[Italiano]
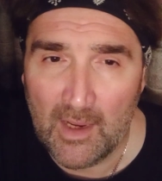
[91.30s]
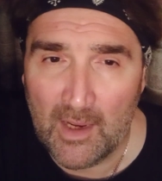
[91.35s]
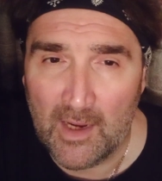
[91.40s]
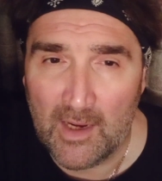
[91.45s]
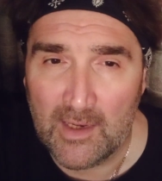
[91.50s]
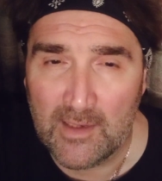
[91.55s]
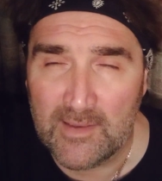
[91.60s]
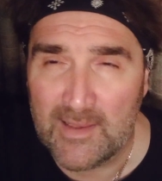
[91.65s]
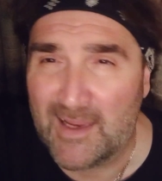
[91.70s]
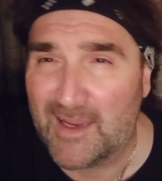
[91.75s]

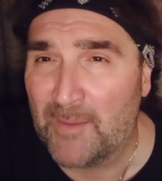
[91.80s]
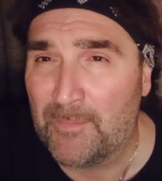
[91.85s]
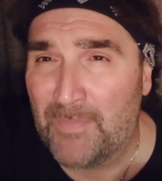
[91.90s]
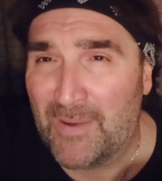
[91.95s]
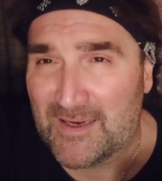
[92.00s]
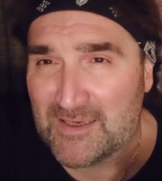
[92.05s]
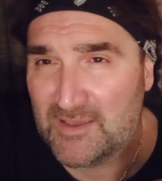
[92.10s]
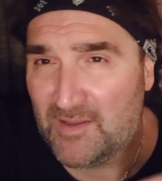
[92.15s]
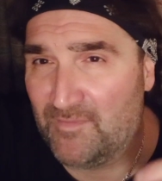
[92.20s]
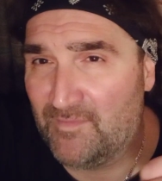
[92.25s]
e di che
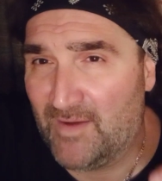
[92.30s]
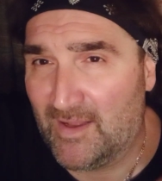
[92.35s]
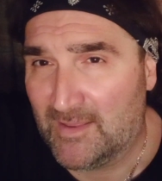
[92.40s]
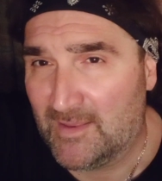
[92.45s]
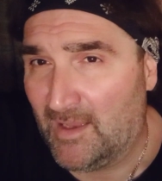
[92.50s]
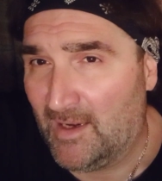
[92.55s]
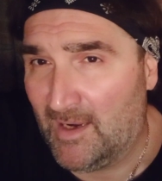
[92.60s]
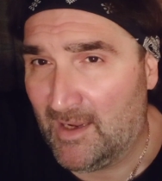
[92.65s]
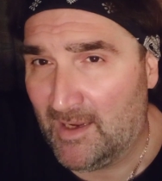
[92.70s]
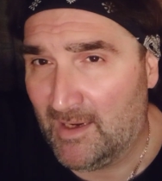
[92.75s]
pasta è
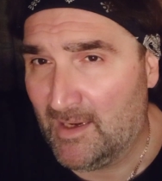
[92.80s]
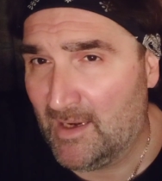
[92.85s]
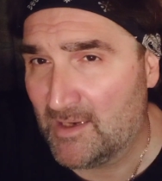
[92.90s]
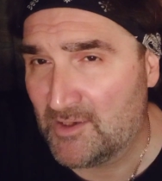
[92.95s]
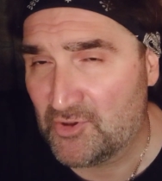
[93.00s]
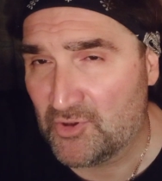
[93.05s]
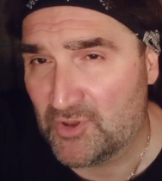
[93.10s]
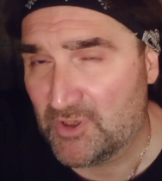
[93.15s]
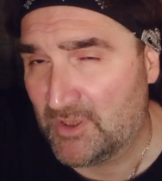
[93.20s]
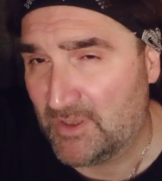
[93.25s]
fatta la, la,
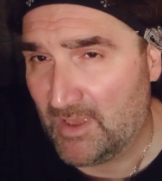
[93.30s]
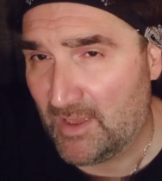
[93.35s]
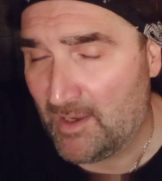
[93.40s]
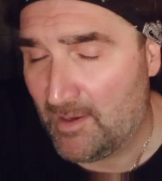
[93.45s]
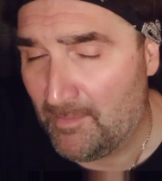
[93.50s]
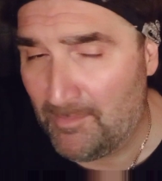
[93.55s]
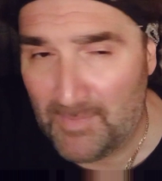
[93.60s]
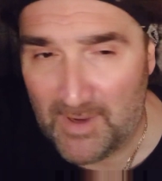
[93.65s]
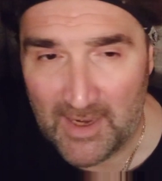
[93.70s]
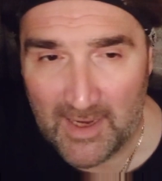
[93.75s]
società
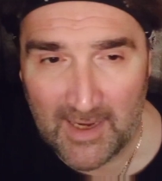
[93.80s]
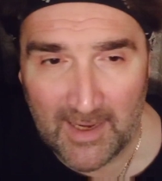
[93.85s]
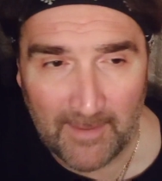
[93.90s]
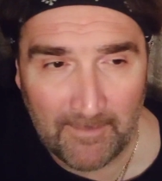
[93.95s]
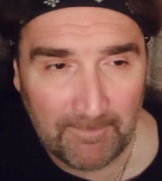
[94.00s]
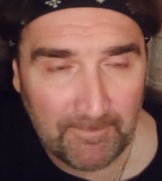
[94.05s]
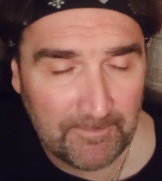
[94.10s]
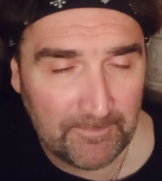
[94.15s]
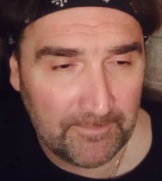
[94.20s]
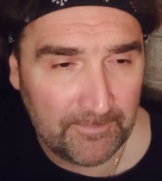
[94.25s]
del
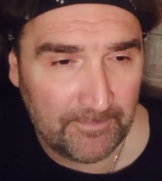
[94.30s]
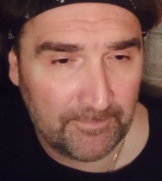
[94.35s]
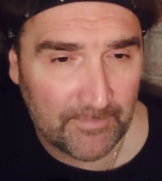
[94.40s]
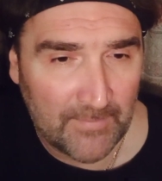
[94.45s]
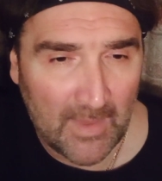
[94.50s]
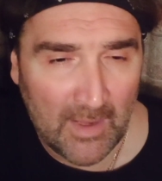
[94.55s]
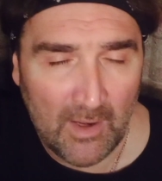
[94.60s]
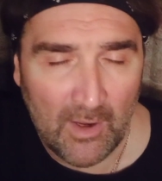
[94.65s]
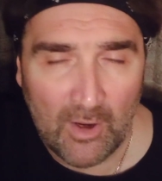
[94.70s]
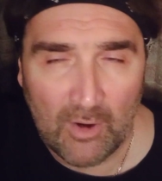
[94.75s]
Milan.
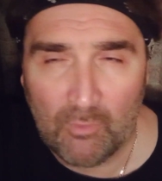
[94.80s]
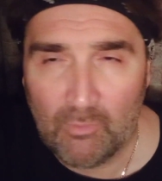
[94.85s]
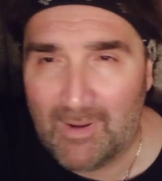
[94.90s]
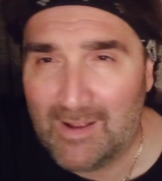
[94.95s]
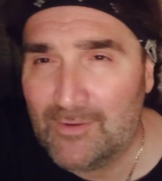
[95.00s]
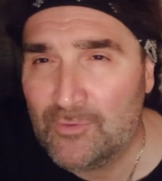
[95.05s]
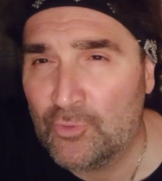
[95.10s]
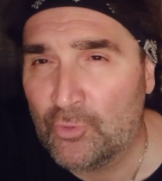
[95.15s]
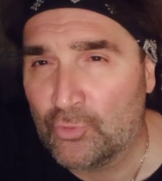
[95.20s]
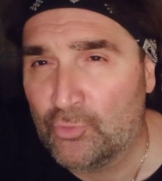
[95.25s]

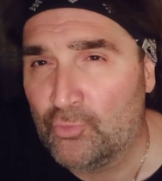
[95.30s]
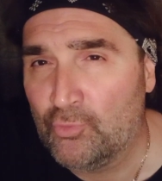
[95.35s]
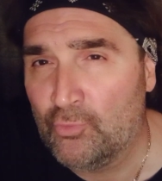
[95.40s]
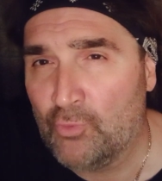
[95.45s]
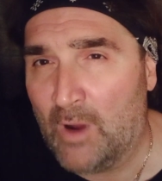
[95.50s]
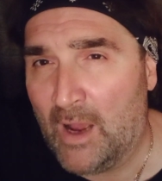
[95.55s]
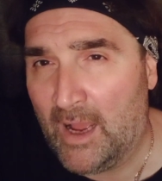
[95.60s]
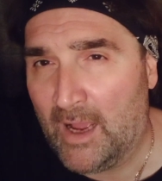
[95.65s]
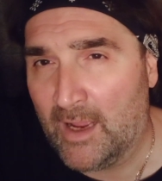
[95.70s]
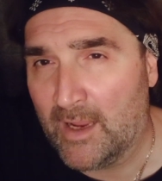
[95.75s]
Quando tu
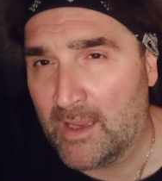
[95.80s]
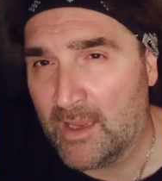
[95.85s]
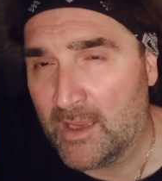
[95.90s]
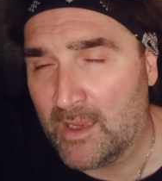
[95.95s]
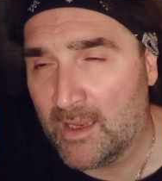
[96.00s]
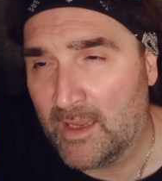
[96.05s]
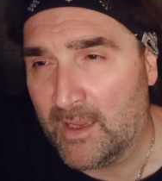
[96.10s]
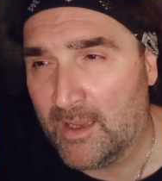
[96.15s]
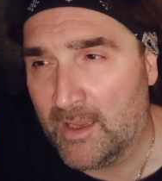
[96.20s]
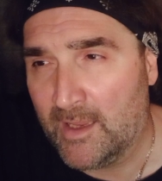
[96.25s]

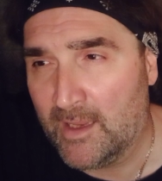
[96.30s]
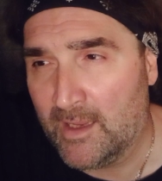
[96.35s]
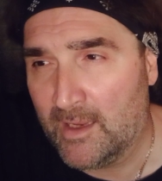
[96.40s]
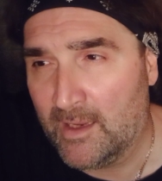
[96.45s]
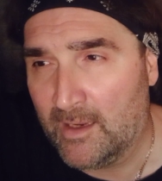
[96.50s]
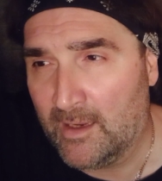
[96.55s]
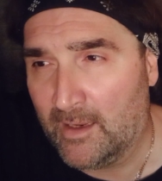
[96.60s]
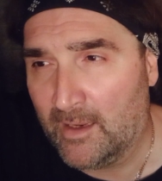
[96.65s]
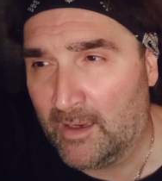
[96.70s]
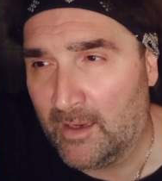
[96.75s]
hai
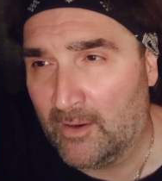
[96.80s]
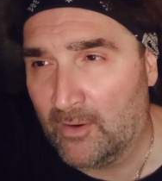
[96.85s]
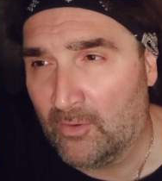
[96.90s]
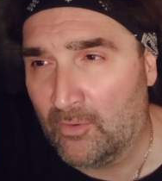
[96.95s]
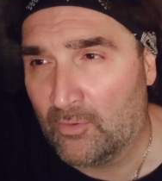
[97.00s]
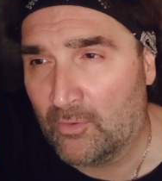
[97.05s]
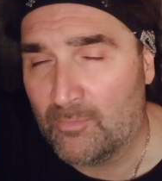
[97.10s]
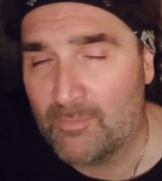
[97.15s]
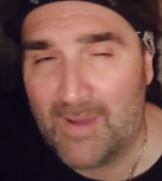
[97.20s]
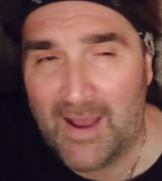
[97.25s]
eh,
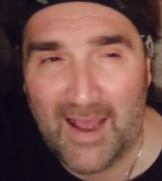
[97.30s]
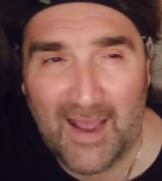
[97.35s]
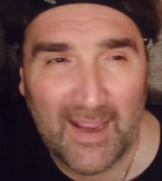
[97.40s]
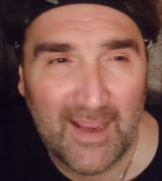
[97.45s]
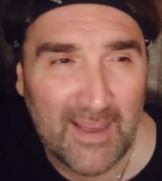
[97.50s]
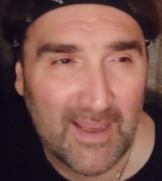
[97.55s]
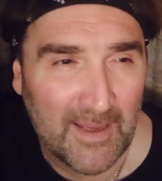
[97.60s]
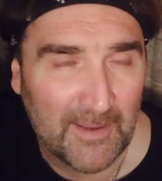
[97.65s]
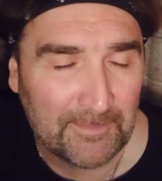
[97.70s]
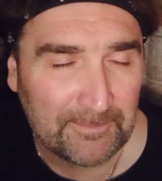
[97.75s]

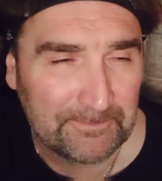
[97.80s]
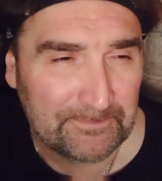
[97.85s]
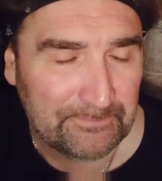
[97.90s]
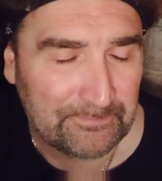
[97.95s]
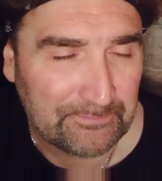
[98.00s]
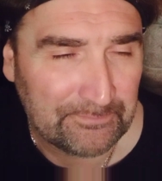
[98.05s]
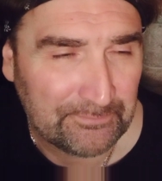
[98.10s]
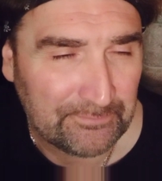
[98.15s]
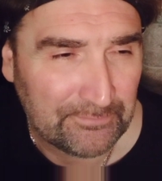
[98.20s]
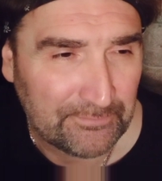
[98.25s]
ormai
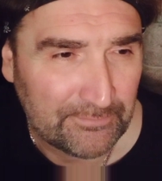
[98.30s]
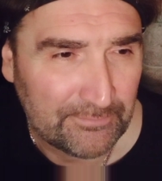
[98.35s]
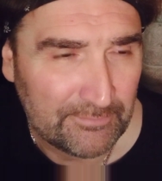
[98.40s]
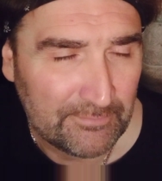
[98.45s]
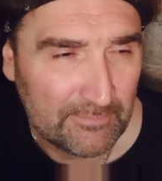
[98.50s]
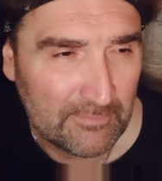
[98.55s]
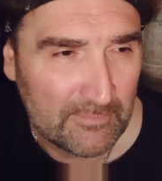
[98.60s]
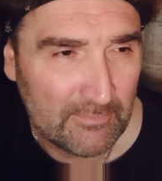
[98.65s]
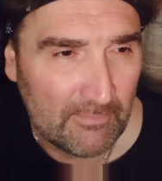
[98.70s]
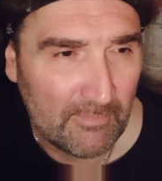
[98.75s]

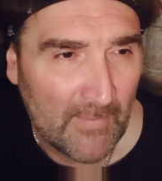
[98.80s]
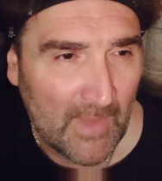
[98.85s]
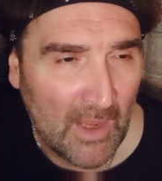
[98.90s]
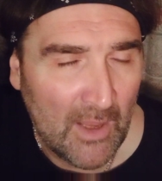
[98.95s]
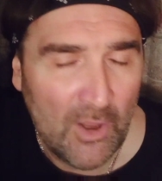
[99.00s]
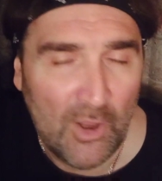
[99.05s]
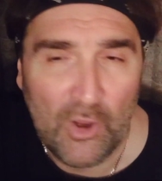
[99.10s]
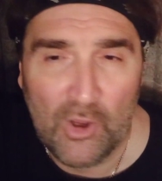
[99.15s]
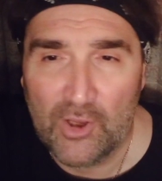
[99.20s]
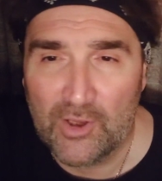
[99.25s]

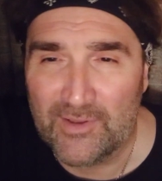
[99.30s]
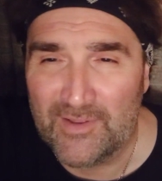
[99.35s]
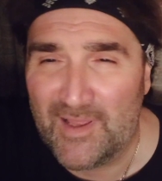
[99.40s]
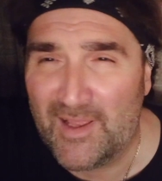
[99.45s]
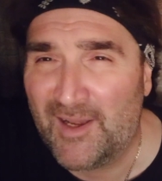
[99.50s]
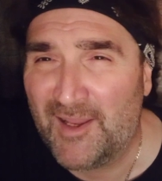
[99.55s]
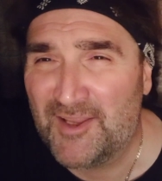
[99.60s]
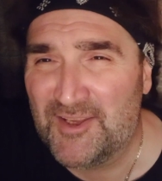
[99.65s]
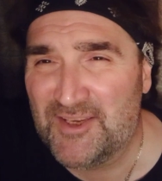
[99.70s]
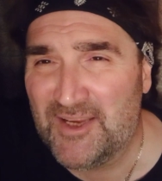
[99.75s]

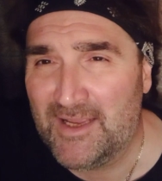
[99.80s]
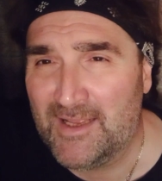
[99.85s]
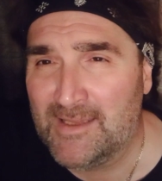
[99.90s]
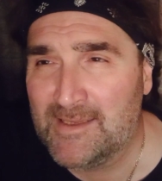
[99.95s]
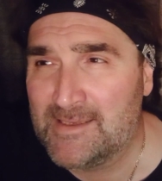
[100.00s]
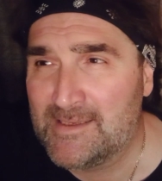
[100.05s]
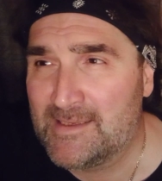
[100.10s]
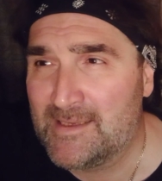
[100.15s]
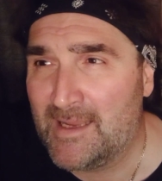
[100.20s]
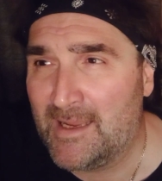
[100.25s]

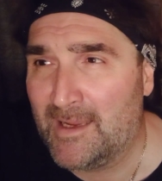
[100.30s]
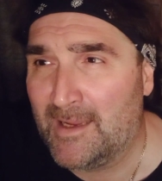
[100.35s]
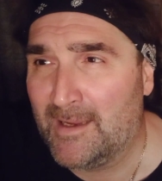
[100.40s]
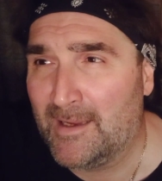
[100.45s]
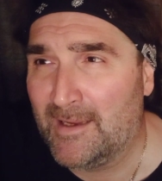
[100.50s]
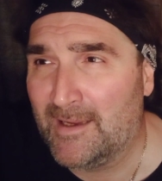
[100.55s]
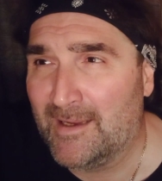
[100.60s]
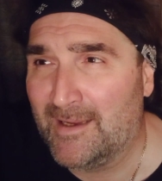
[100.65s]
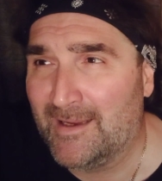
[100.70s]
dirigenze